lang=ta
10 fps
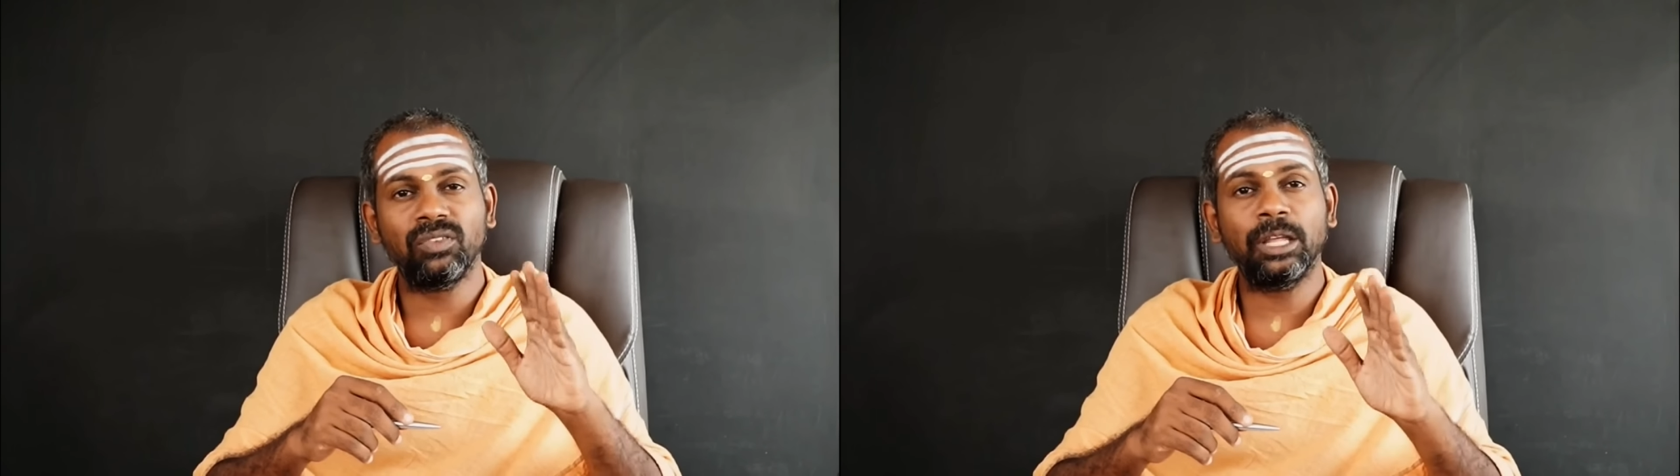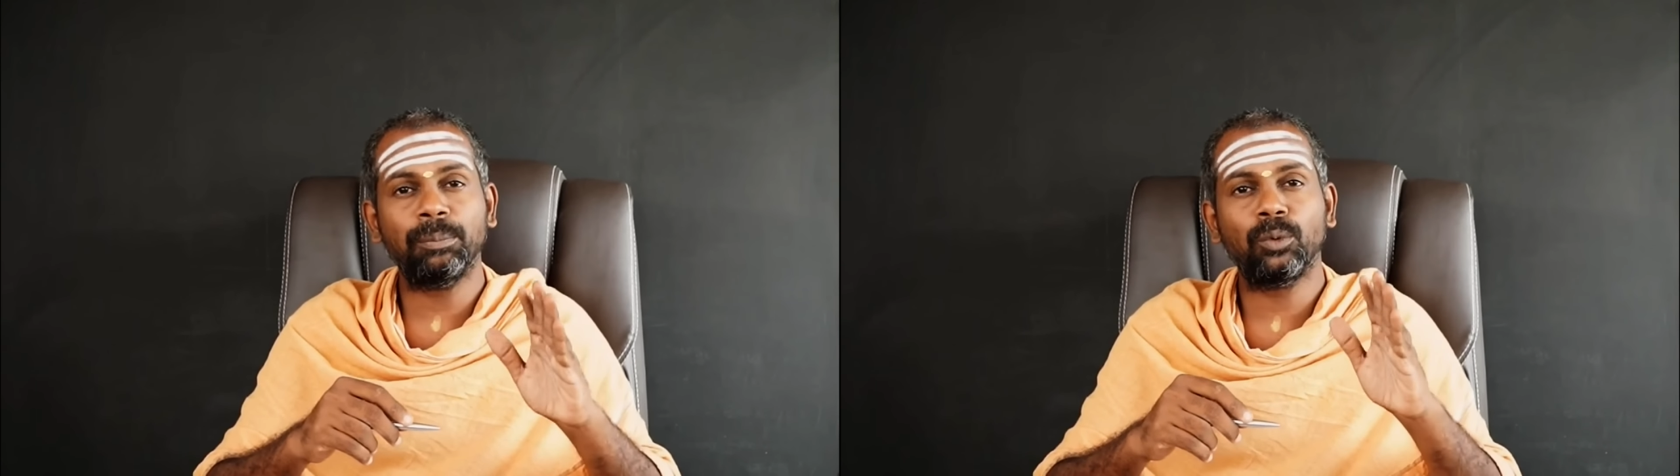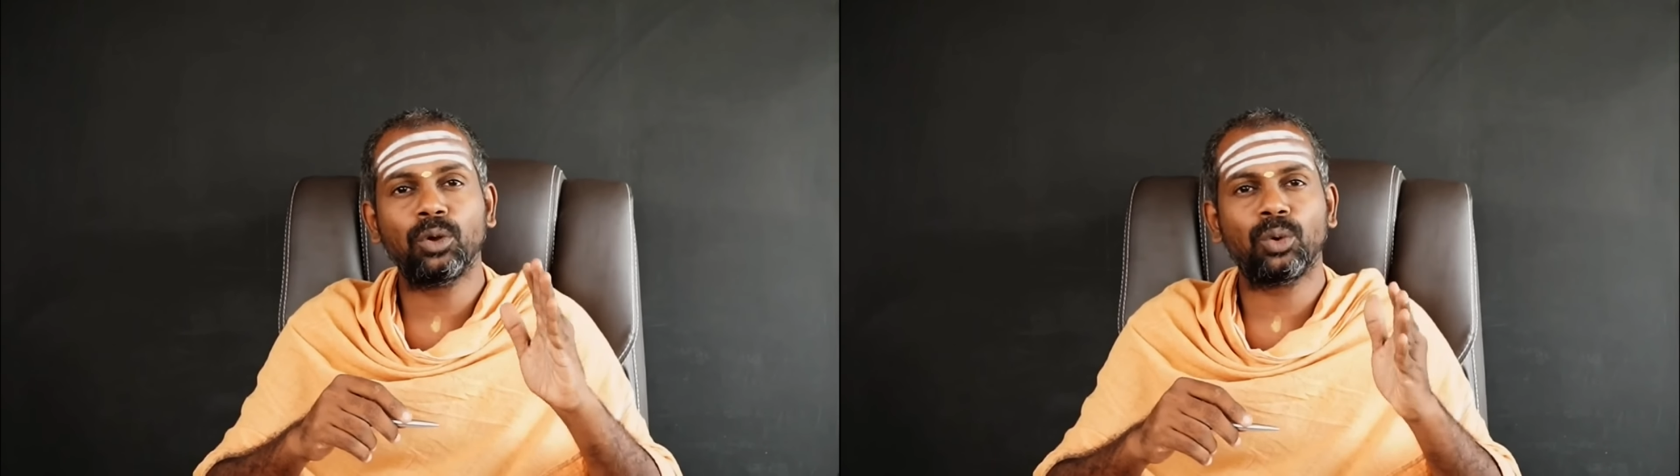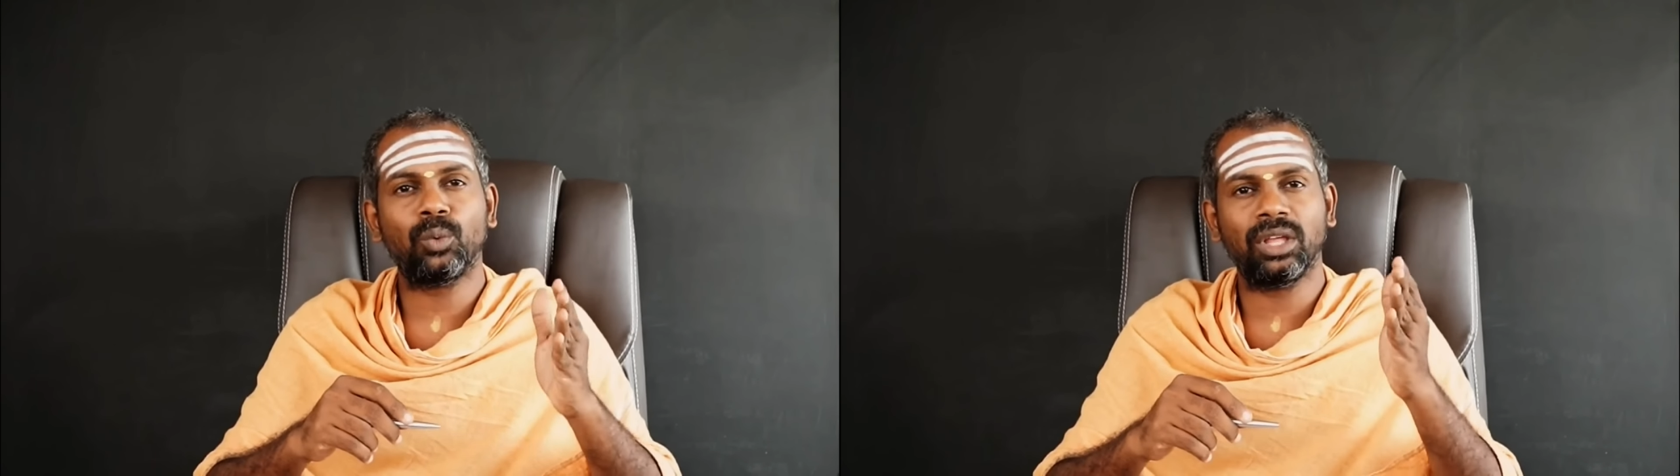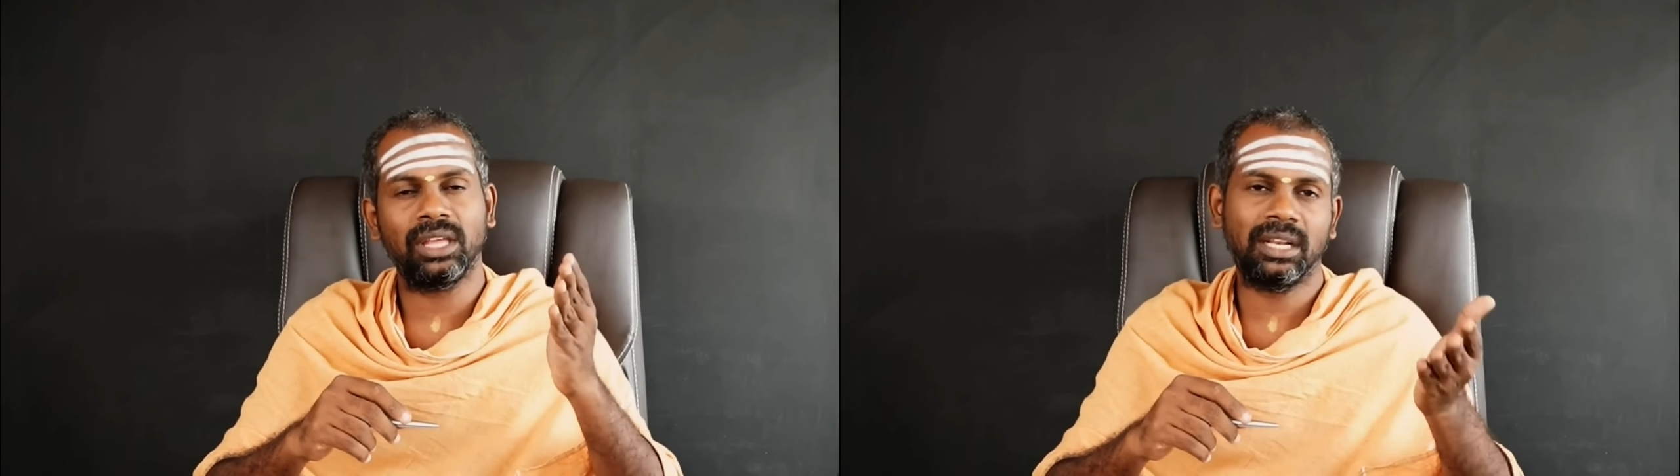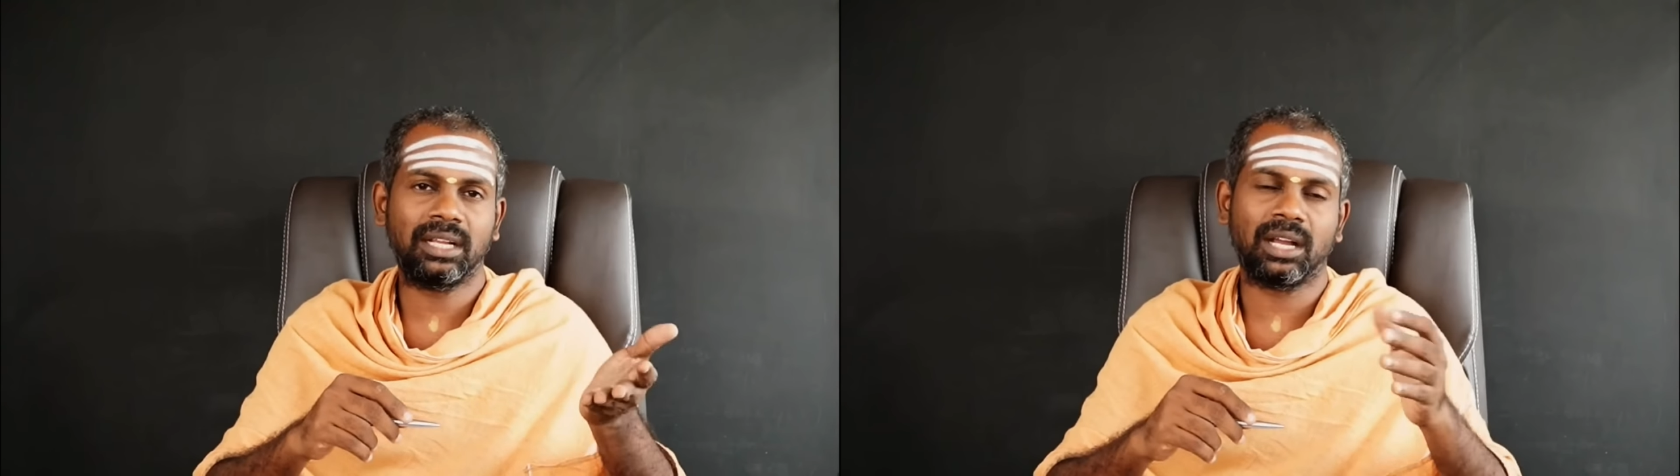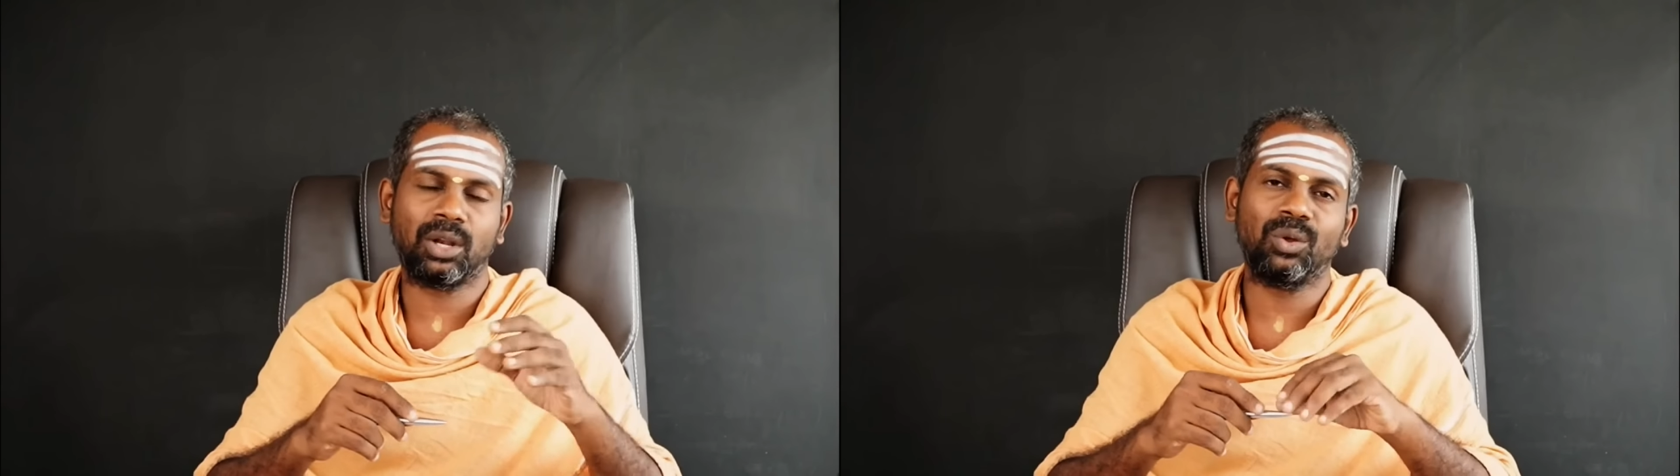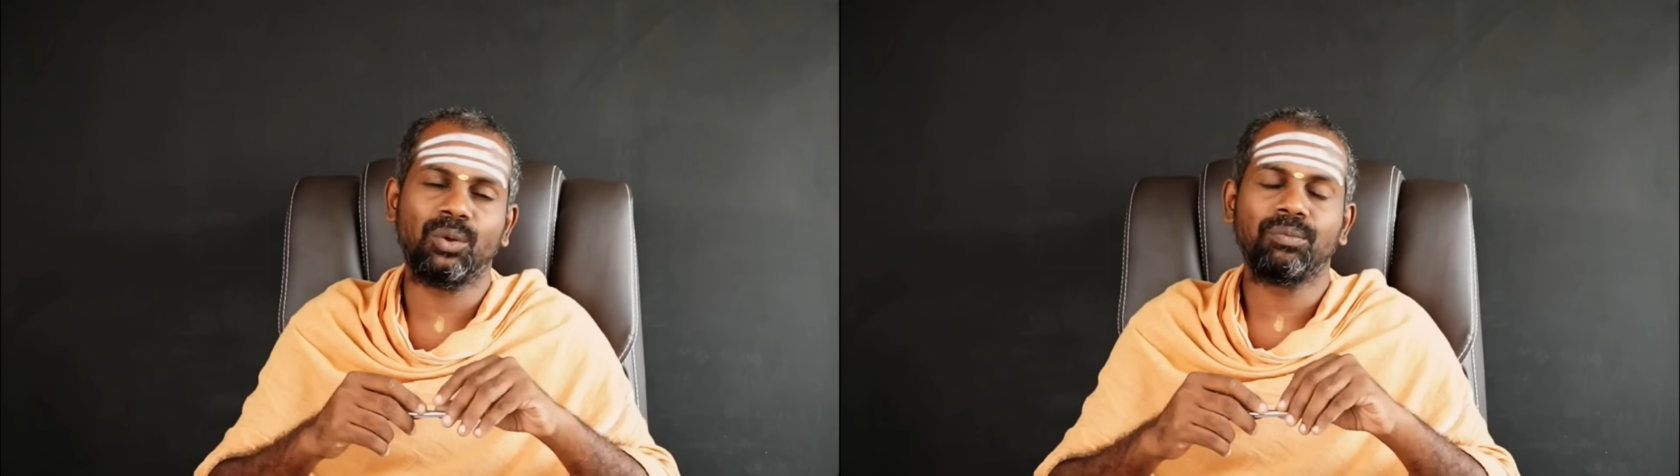விழிப்புணர்வோடு
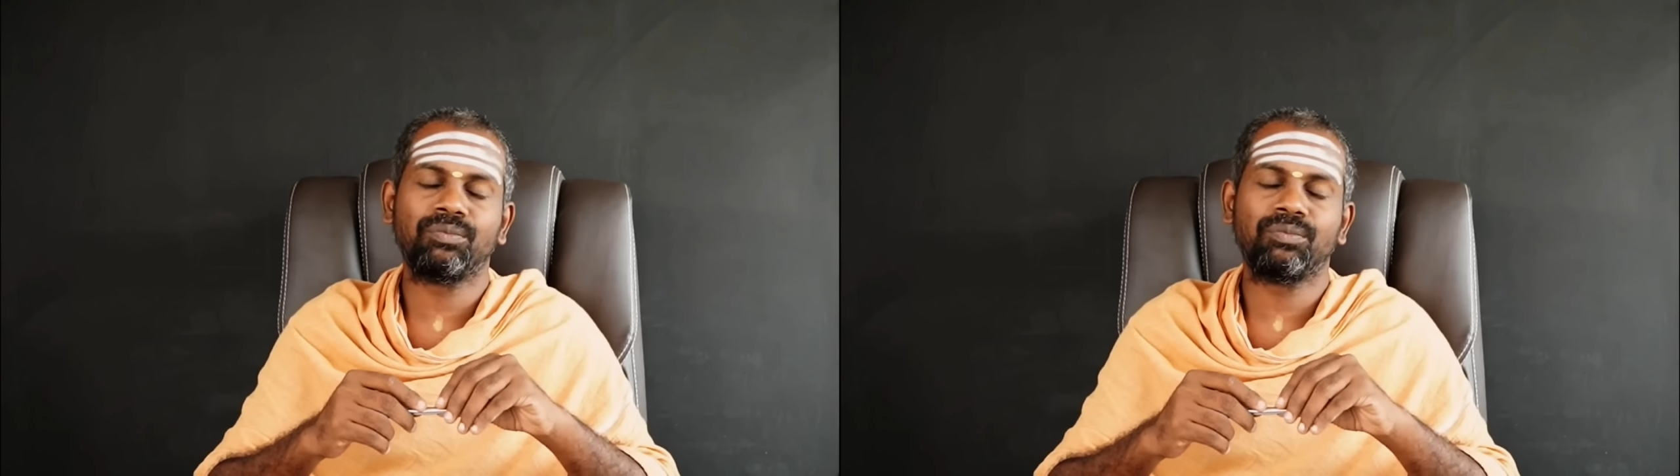இருக்காங்களோ